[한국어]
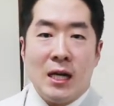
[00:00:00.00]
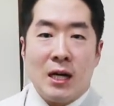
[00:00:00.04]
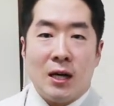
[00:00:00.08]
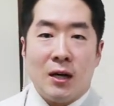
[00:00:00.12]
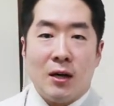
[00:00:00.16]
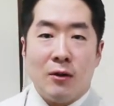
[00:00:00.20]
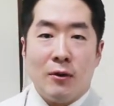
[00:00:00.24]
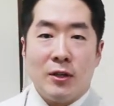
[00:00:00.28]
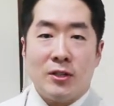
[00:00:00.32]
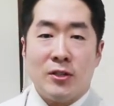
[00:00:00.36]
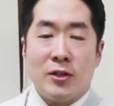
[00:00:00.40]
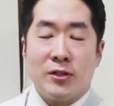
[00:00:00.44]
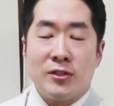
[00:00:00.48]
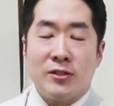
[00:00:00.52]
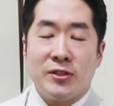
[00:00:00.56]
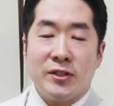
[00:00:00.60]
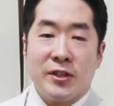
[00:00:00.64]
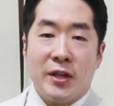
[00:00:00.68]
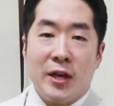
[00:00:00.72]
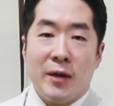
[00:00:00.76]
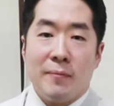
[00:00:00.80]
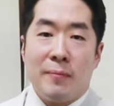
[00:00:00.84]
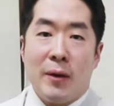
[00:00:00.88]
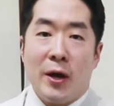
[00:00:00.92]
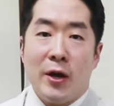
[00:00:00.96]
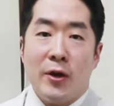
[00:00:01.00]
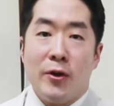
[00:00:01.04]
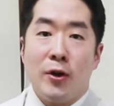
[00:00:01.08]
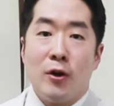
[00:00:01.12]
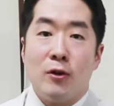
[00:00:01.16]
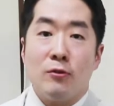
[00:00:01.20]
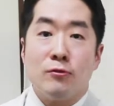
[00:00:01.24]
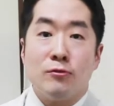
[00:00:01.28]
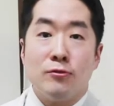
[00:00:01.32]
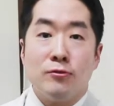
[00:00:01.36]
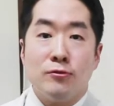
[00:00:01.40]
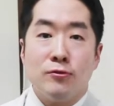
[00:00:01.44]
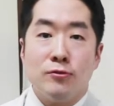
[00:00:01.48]
어, 회전근개
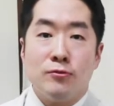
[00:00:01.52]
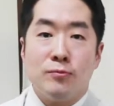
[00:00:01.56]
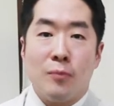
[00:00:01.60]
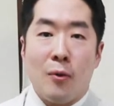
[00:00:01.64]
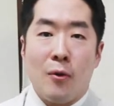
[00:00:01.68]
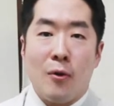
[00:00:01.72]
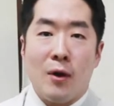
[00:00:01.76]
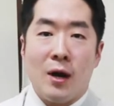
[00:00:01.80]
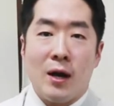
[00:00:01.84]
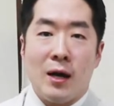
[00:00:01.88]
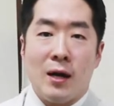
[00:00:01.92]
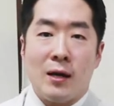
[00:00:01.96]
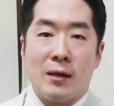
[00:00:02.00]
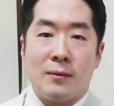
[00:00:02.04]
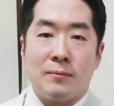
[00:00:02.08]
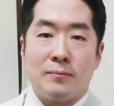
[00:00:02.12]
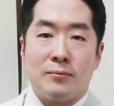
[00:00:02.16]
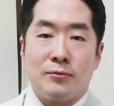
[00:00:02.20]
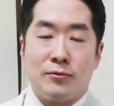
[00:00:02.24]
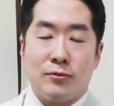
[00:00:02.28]
파열 후 봉합